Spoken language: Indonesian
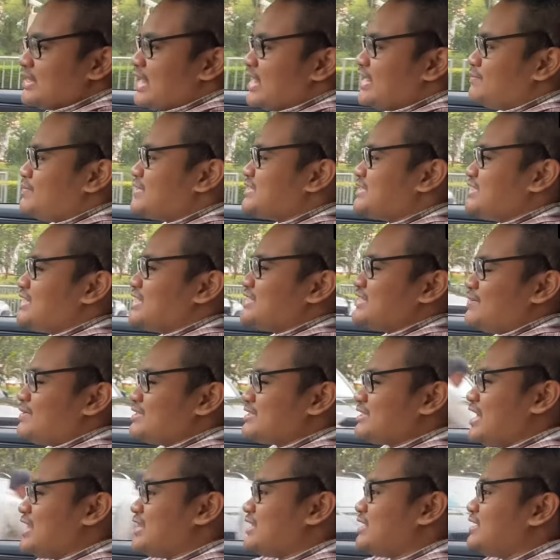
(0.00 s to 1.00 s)
dari mesinnya sama
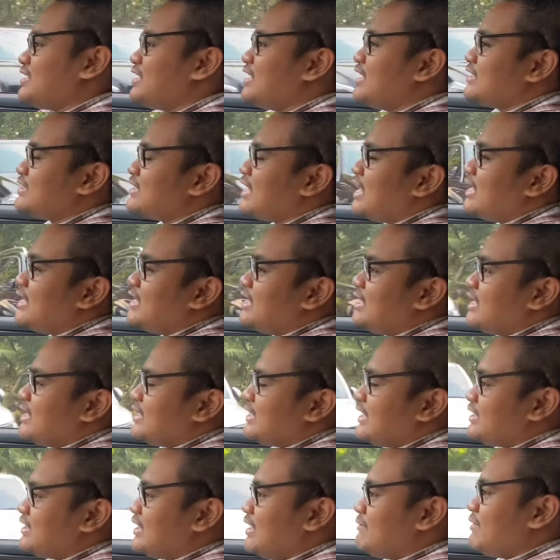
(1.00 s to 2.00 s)
sekali nah
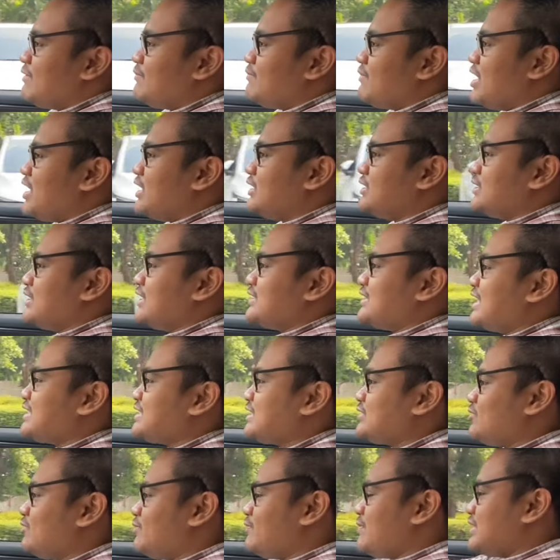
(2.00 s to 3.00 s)
kita memang
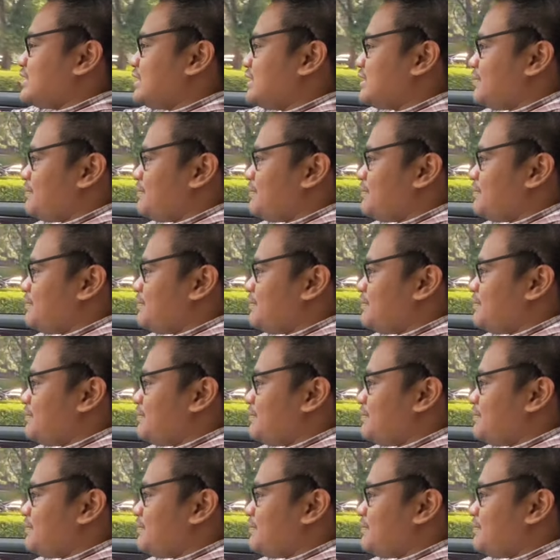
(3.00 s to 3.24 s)
ngetesnya itu memang di